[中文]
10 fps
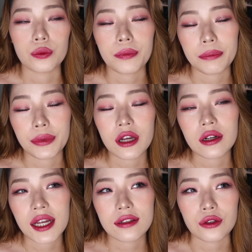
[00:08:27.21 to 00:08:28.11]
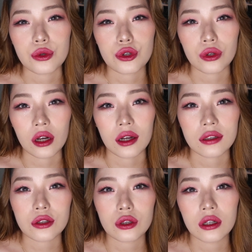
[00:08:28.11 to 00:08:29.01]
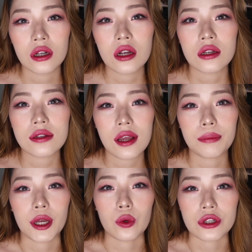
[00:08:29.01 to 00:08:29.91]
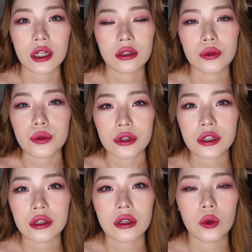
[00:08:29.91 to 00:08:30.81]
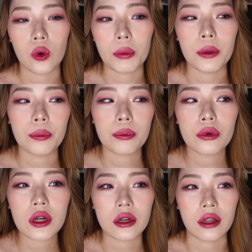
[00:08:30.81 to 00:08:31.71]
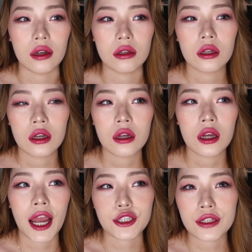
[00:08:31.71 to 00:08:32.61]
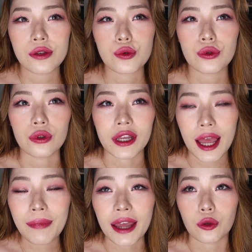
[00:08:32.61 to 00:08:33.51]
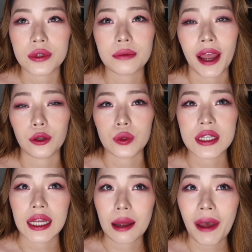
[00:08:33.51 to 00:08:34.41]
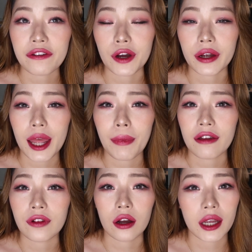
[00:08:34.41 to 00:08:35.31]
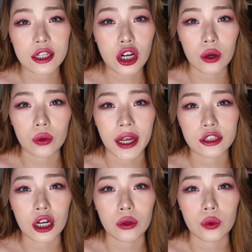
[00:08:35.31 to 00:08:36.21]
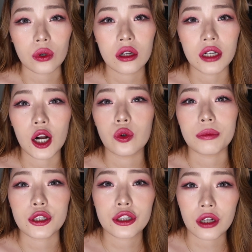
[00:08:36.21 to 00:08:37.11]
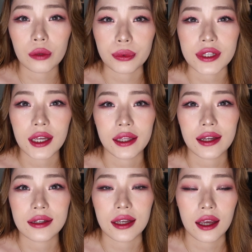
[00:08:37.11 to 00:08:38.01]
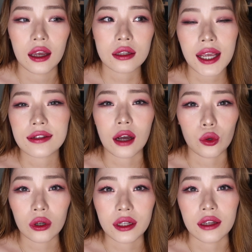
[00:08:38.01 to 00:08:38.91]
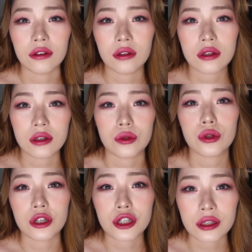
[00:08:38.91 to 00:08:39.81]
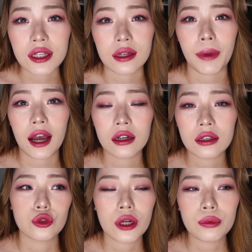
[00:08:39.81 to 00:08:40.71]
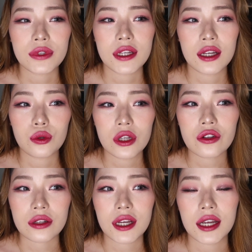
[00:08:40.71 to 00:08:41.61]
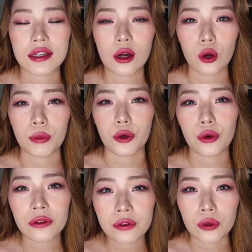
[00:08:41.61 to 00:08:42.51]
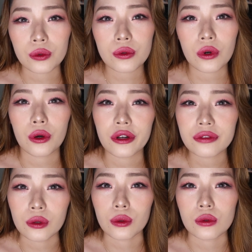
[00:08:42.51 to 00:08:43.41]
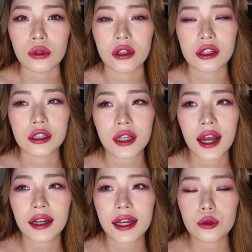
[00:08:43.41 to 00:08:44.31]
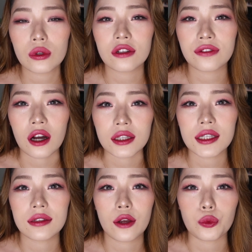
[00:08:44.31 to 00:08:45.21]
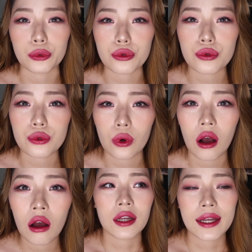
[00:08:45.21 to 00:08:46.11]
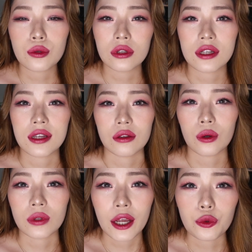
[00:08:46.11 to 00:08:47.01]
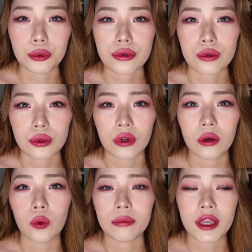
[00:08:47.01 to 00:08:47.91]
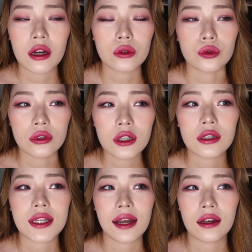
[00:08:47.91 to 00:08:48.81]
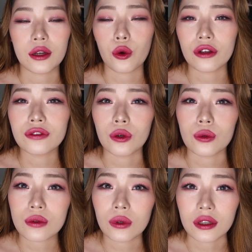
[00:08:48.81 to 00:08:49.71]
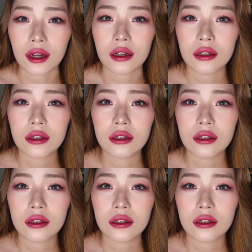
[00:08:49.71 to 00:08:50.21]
美比尔盖茨就说了，他说现在美国这样的局势，我们不可能还是继续该买东西买东西，该买房该买房，该炒股该炒股。然后我们视而不见那些在角落里死去的尸体吧。川普现在就一直在叫我们恢复工作，恢复工作。可是他该做的防疫他又不去做，该做的行动他又不去做。我们要如何才可以恢复工作呢？